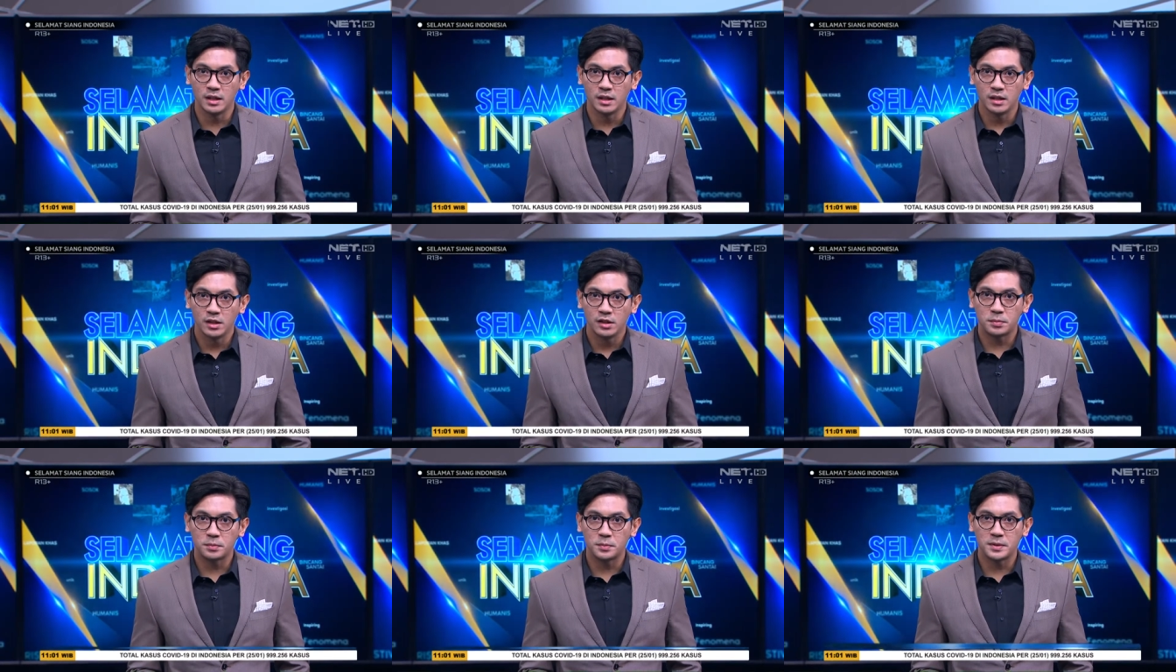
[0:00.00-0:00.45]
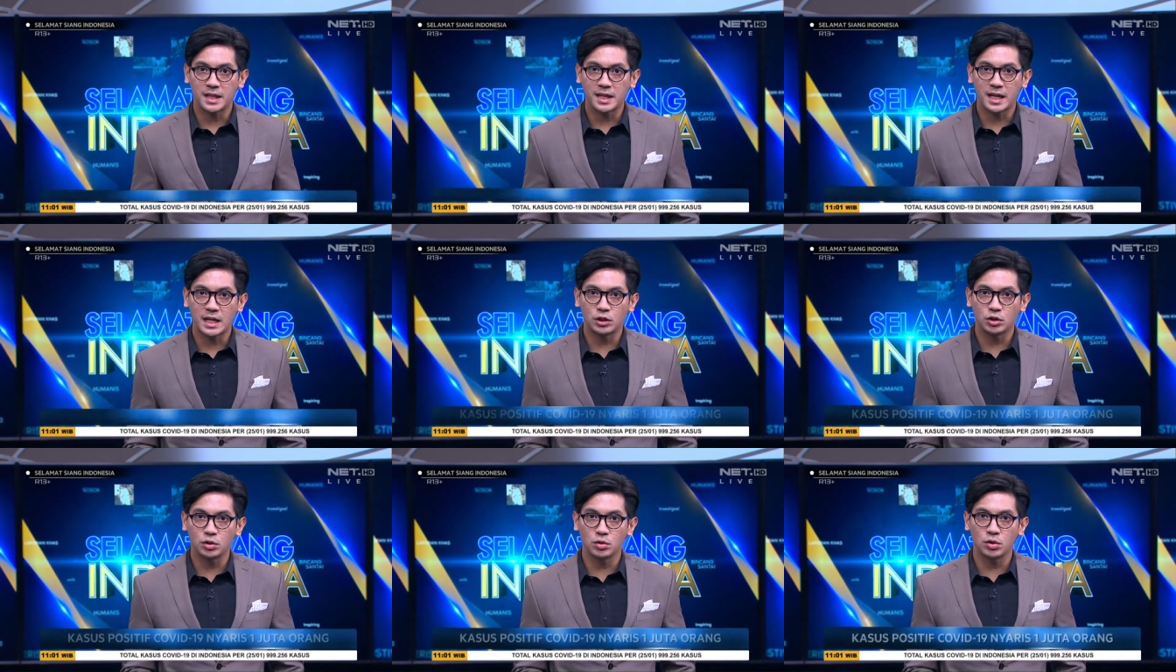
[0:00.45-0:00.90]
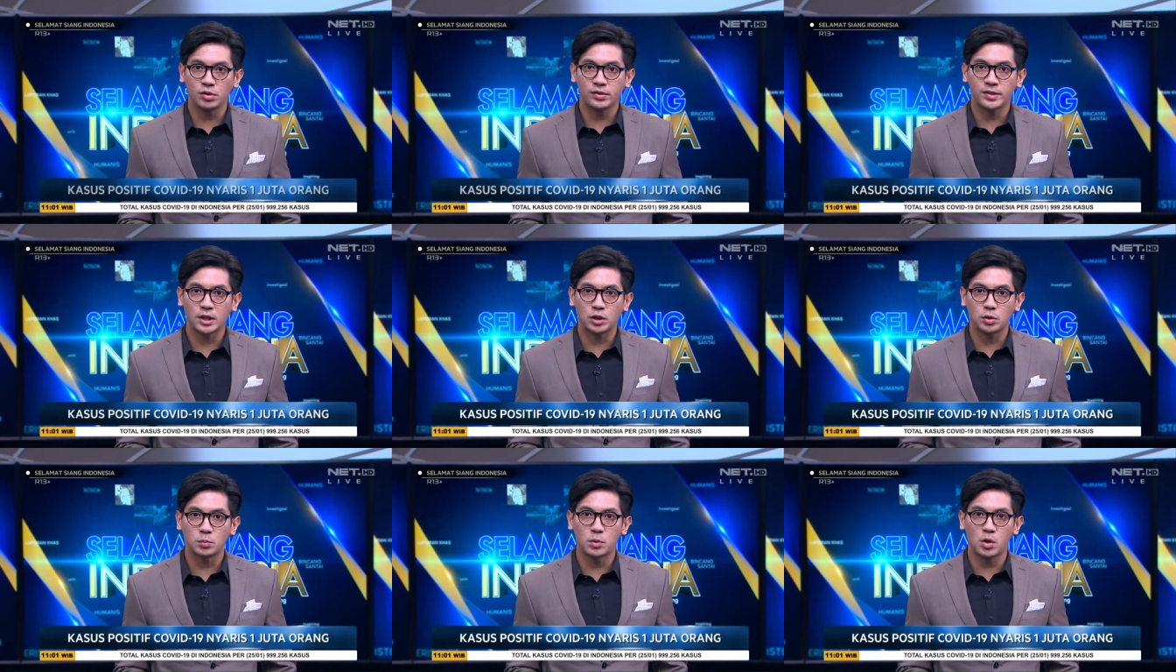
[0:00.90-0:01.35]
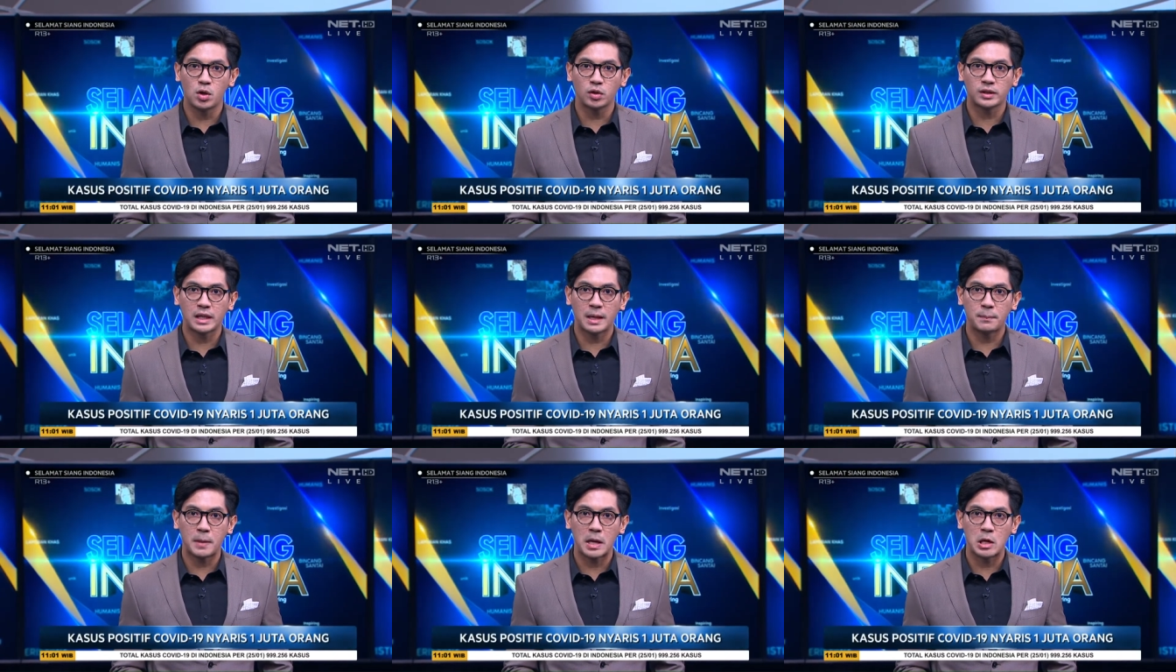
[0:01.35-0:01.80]
Sementara itu, satu
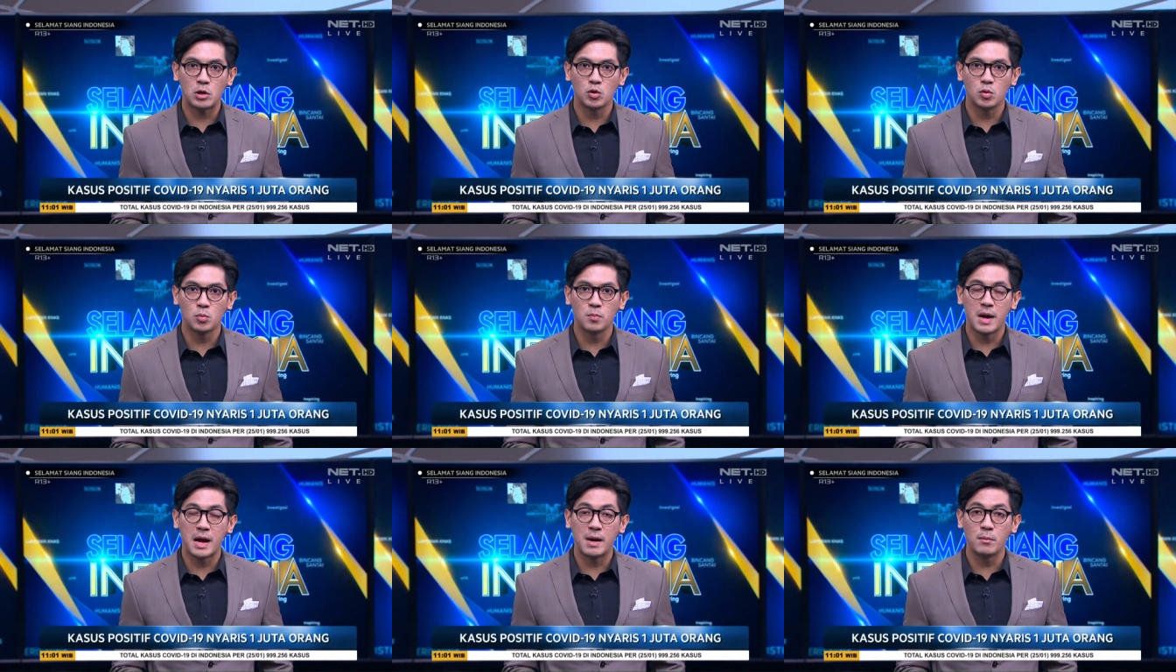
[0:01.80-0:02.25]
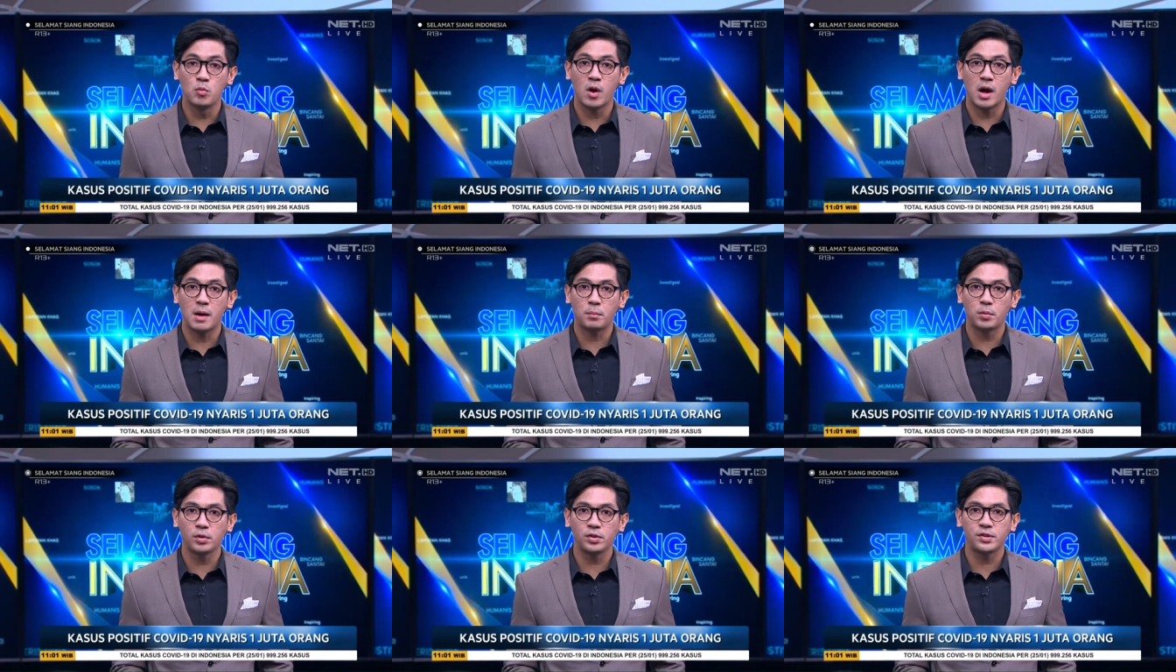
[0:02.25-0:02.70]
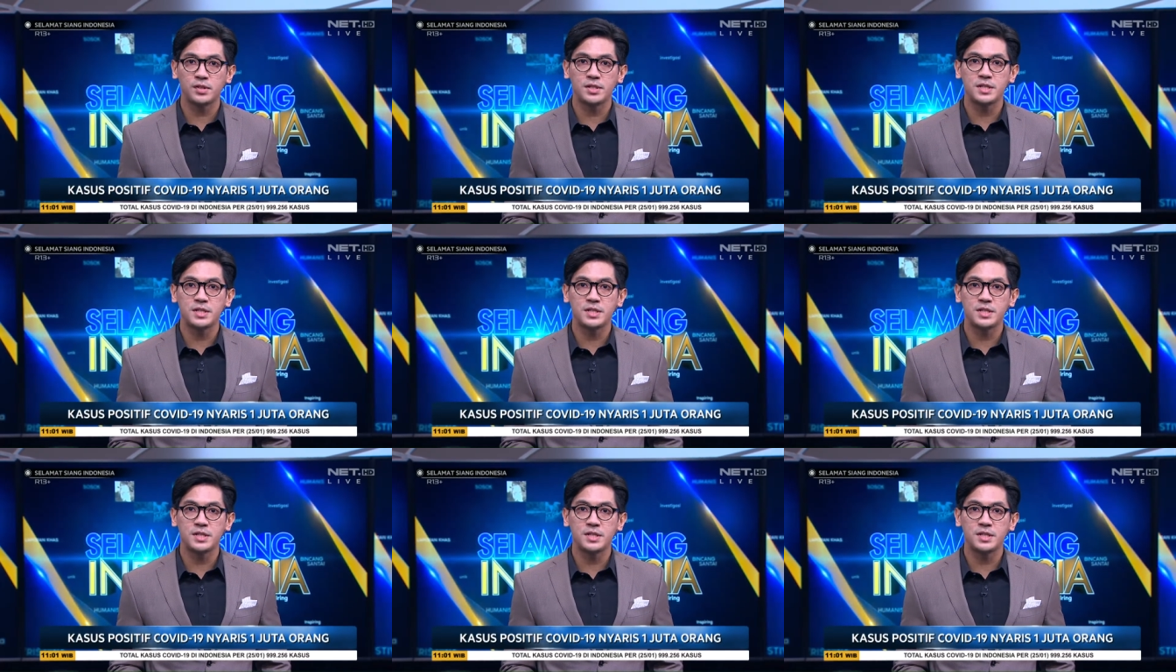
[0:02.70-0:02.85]
blok TPU Bambu Apus